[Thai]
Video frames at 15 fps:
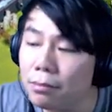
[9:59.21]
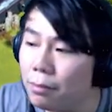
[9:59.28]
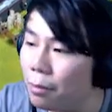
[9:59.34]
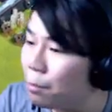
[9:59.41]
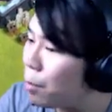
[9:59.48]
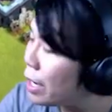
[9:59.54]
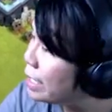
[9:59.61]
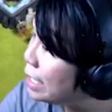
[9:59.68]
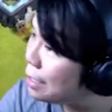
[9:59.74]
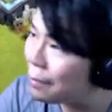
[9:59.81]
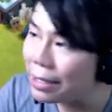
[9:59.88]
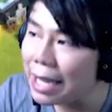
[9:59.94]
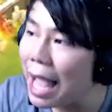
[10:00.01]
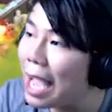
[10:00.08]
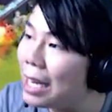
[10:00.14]
ผมปล่อยคิงไป
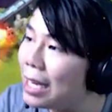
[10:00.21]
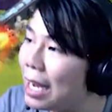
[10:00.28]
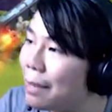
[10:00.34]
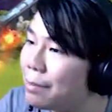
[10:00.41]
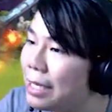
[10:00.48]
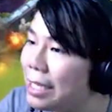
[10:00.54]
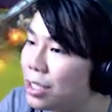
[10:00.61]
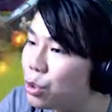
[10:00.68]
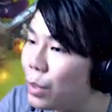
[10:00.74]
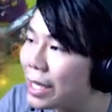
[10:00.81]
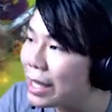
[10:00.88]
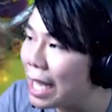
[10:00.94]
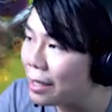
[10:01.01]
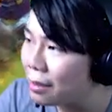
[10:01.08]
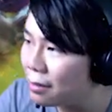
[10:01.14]
ตายเลยครับคิงช่วย
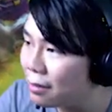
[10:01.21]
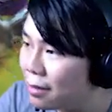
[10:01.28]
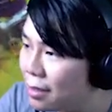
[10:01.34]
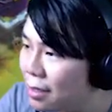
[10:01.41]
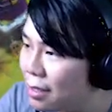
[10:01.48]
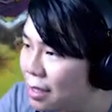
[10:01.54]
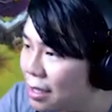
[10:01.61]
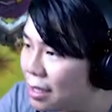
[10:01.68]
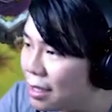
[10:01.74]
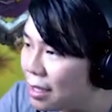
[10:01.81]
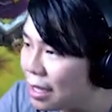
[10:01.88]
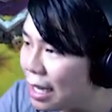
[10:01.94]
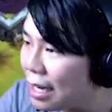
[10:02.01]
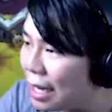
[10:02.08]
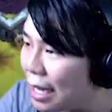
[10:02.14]
ตัด
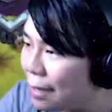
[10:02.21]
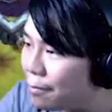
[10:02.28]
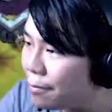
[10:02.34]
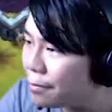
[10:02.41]
นั่นแหละครับ